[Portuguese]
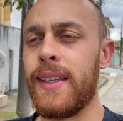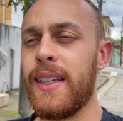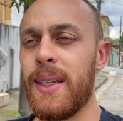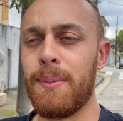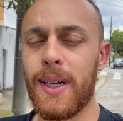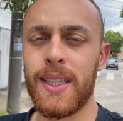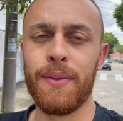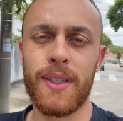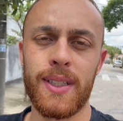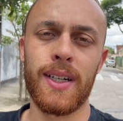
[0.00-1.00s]
e manda
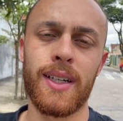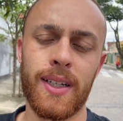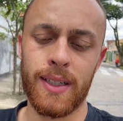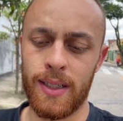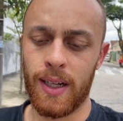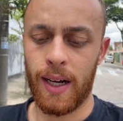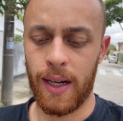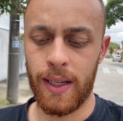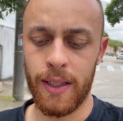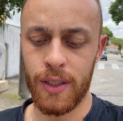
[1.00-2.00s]
fazer a, a
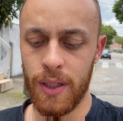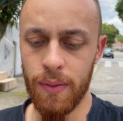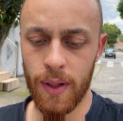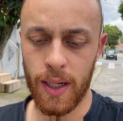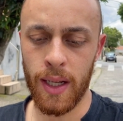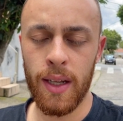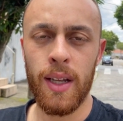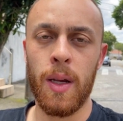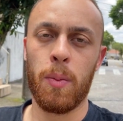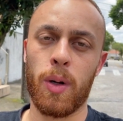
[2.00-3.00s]
retífica, né?
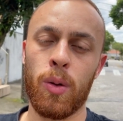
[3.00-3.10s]
para